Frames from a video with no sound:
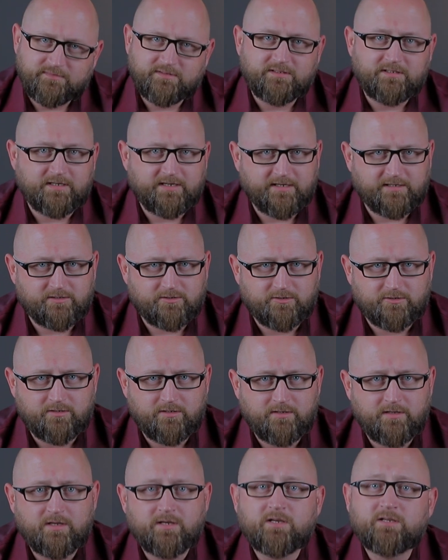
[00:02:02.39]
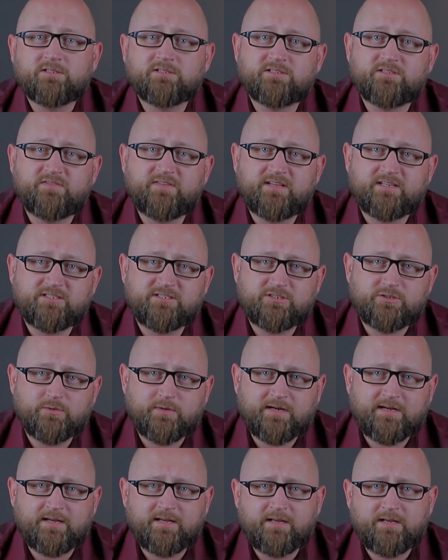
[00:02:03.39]
Dyrektor
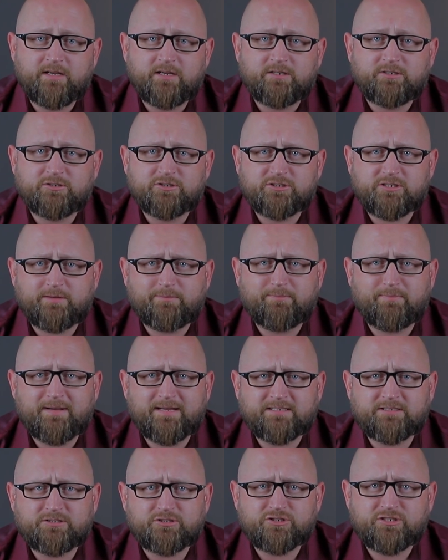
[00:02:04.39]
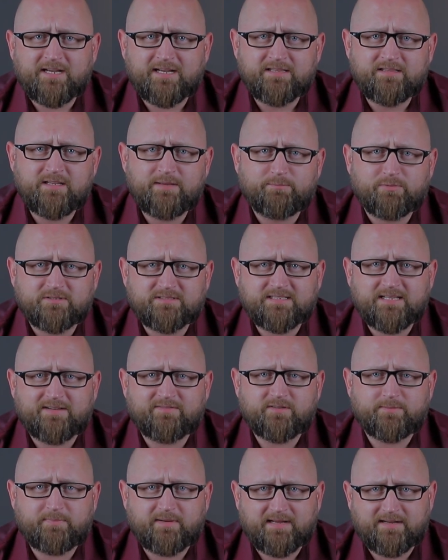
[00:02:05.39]
stwierdziła, że bez żadnej
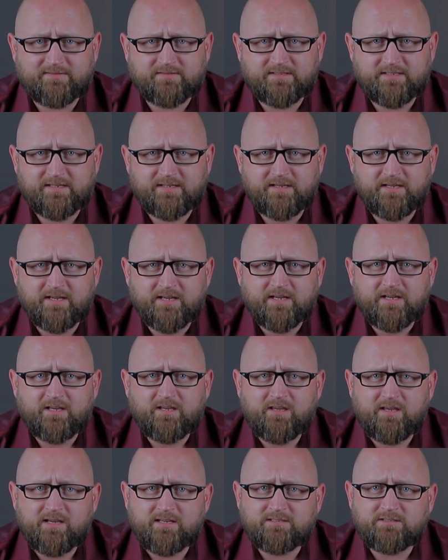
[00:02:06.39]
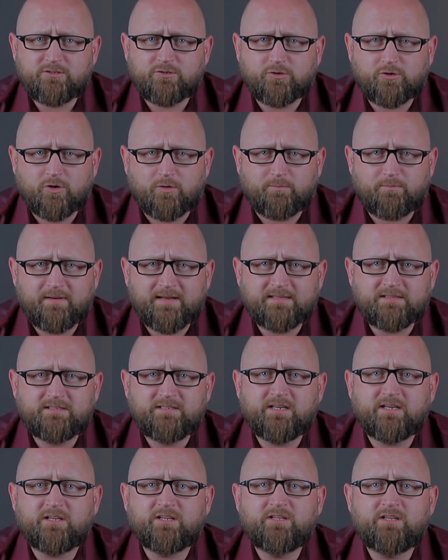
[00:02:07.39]
podstawy prawnej jest to
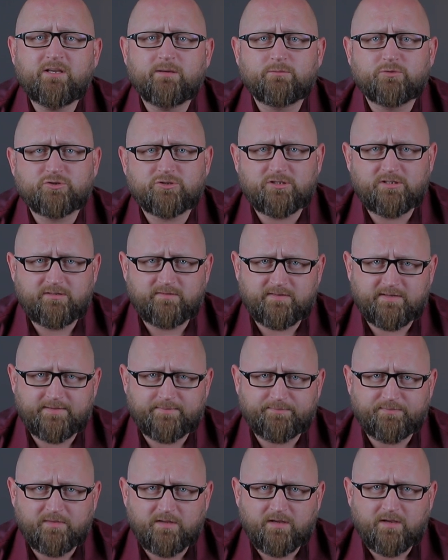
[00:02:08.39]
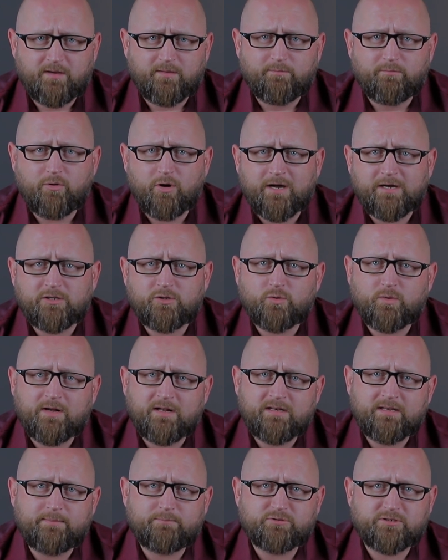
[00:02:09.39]
kompletnie niemożliwe, bo
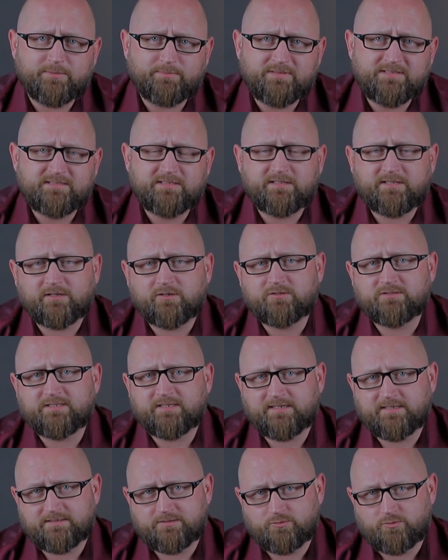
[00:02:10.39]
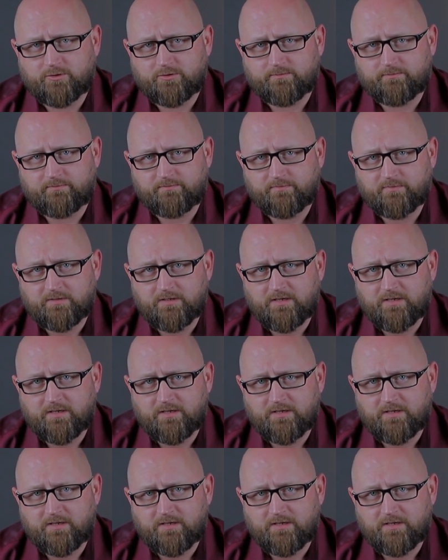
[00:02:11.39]
aktualne przepisy tego zakazują.